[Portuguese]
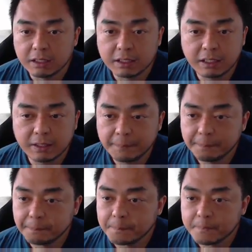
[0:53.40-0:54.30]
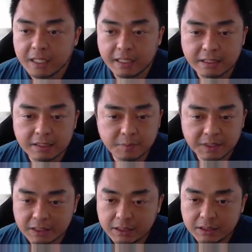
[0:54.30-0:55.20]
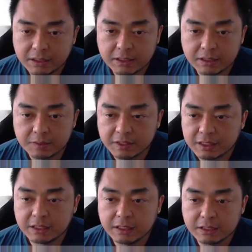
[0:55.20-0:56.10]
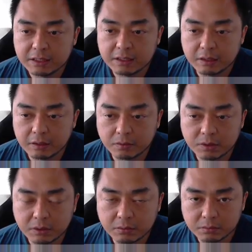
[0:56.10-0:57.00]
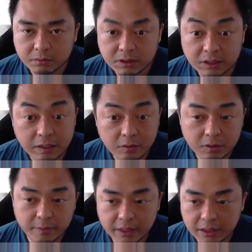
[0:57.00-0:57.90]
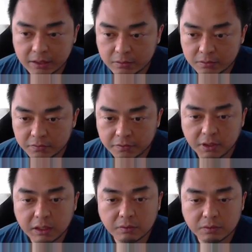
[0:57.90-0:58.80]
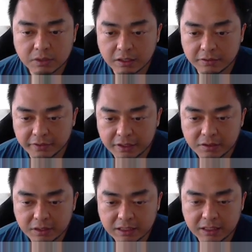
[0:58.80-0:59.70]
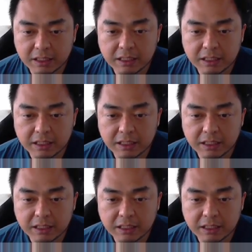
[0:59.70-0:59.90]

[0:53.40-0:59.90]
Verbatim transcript: É, cara, esses de madeira, esses de madeira eles eh, custam 5 de CV cada um, fora o sacrifício, né,